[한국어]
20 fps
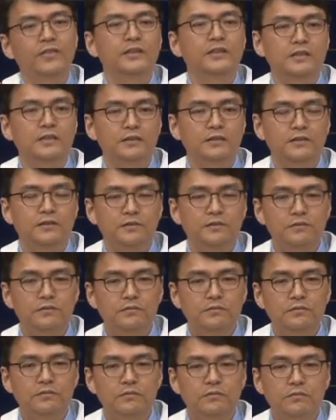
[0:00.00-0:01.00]
되잖아요.
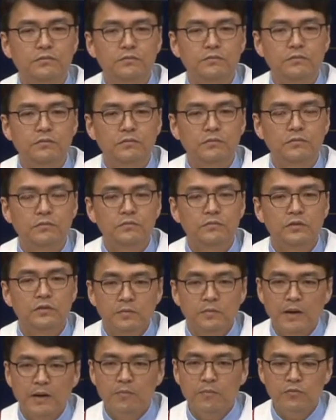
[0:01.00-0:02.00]
그
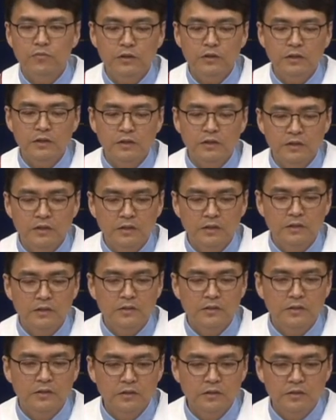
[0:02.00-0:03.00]
만물이
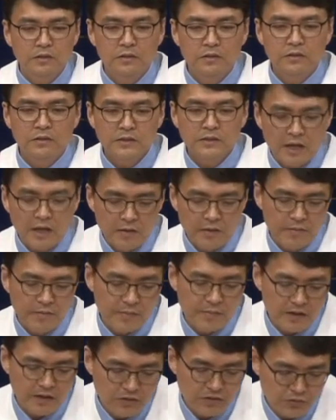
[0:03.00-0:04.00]
사람의
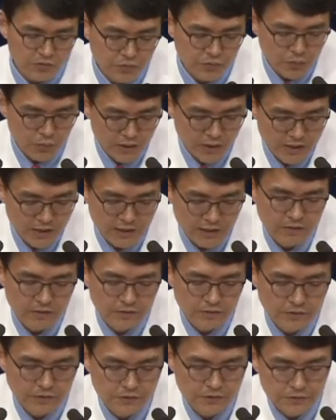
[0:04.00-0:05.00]
말을 순종하지 않는
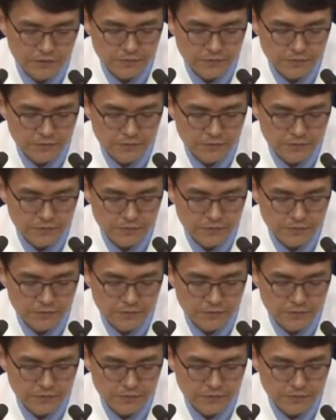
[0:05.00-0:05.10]
것이죠.